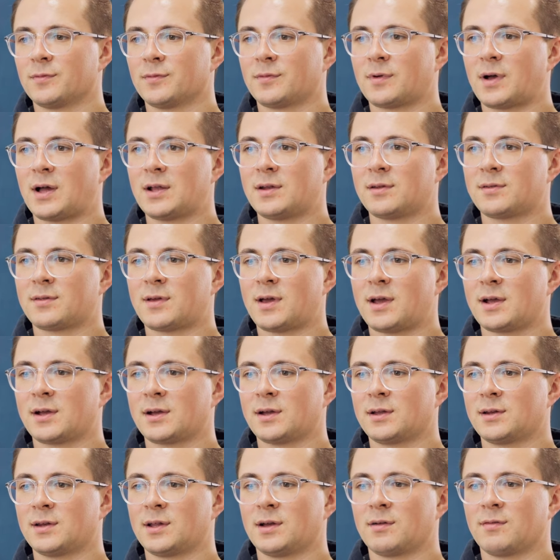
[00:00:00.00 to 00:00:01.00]
äh,
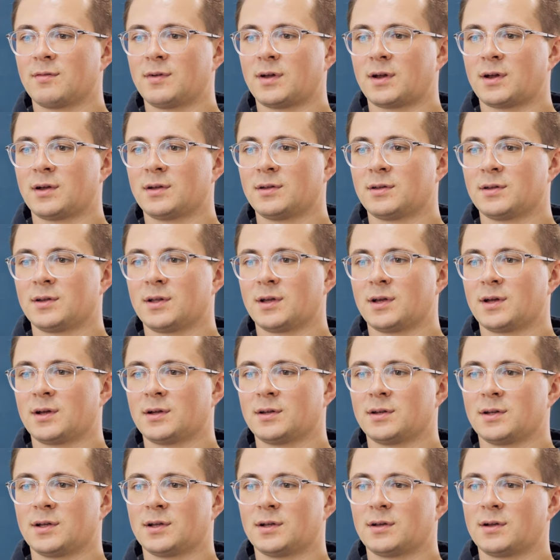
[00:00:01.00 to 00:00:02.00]
Anzeigen in der, in, der,
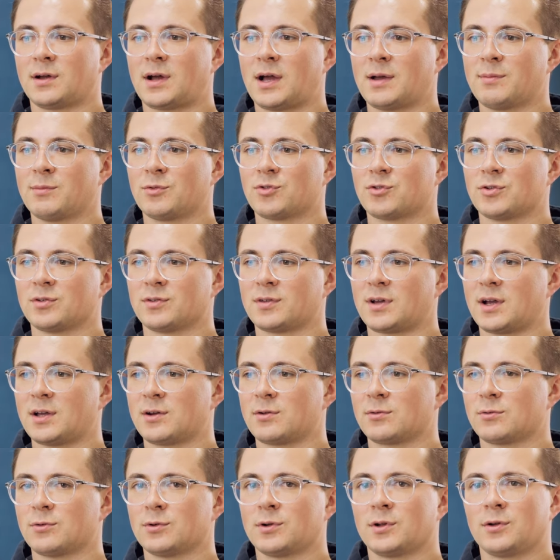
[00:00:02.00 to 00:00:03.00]
in der heimischen
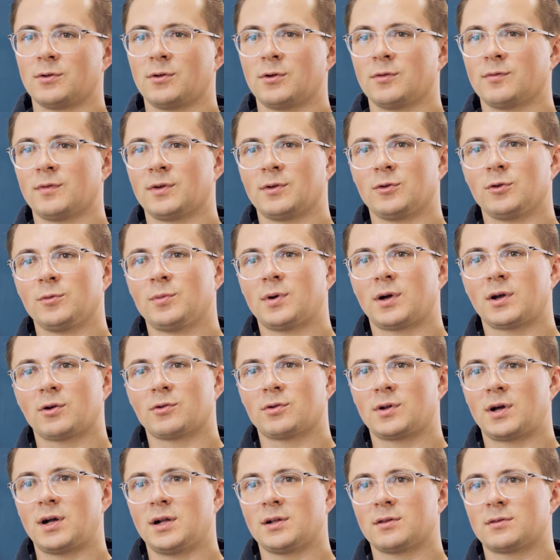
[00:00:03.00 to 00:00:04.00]
Zeitung oder in irgendwelchen
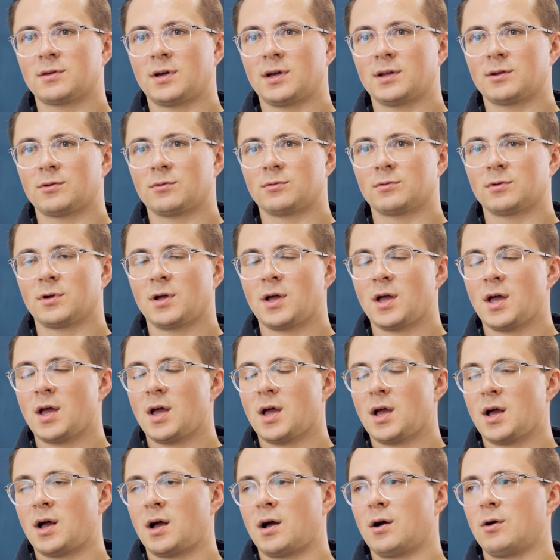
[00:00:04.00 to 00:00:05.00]
überregionalen Zeitungen,
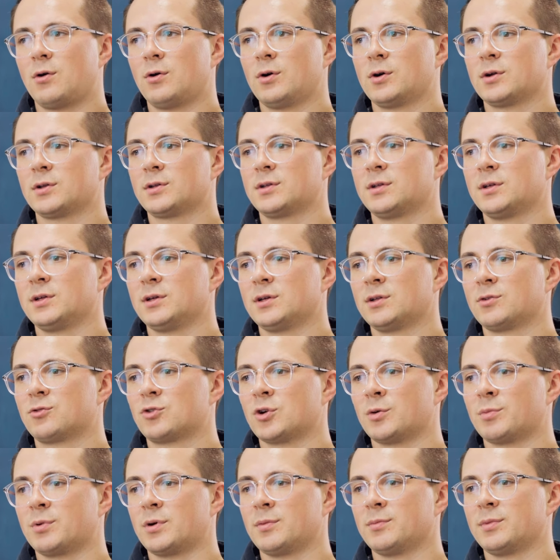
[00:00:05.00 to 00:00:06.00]
auch die
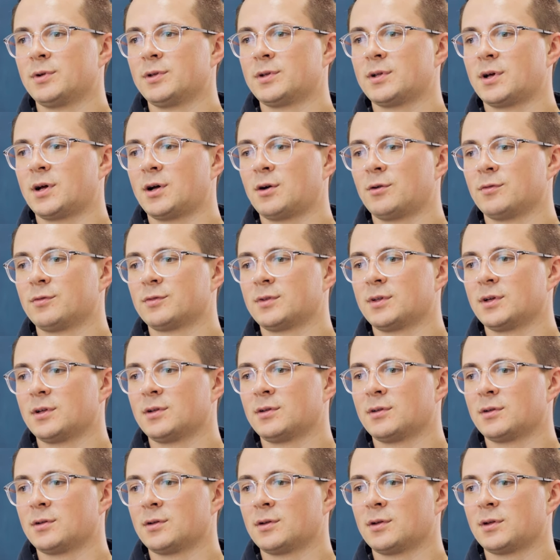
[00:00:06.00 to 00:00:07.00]
Jobanbieter auf
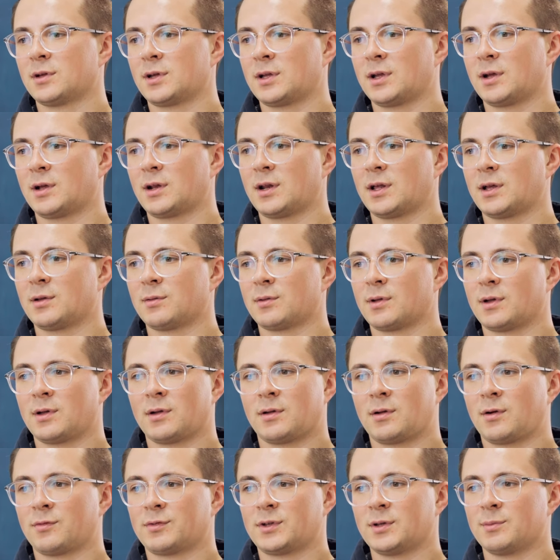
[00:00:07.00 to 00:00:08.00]
den jeglichen,
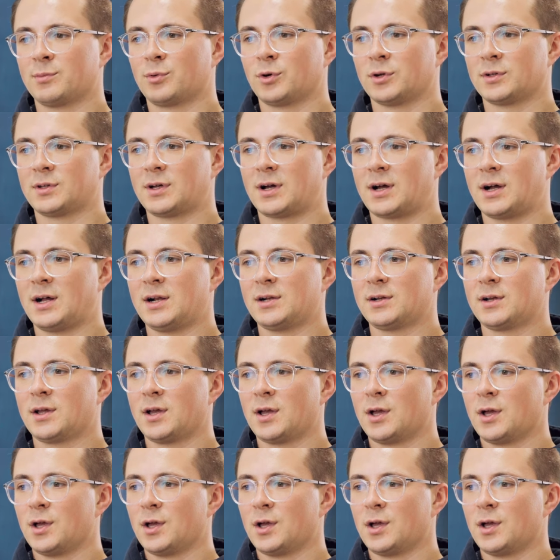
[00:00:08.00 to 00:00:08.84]
äh, auf den Portalen,